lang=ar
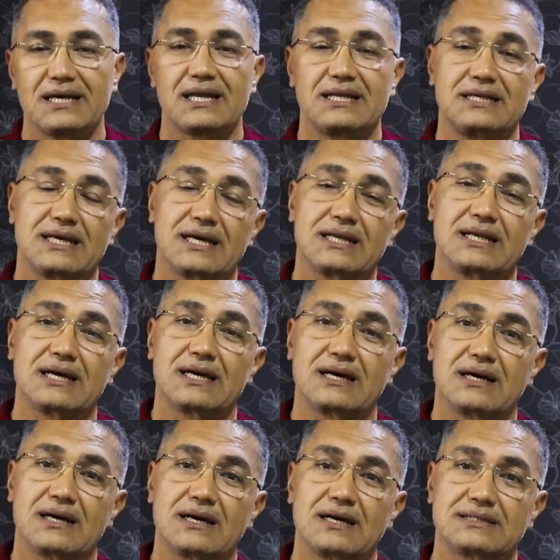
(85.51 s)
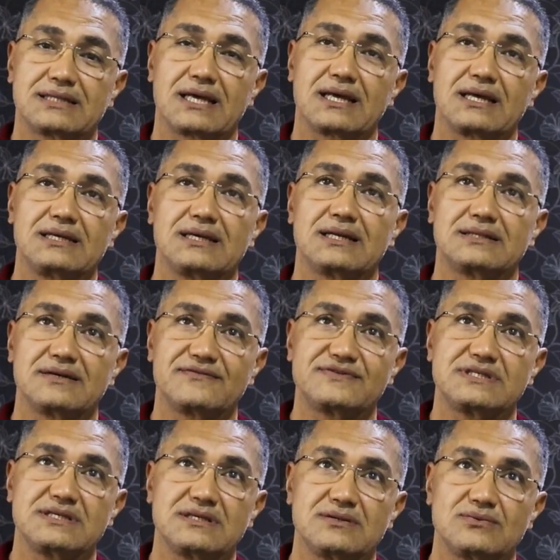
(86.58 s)
خليني انا اتخيل
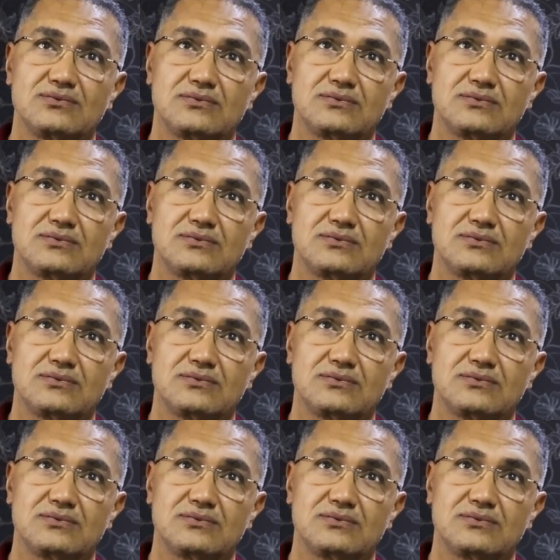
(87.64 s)
نفسي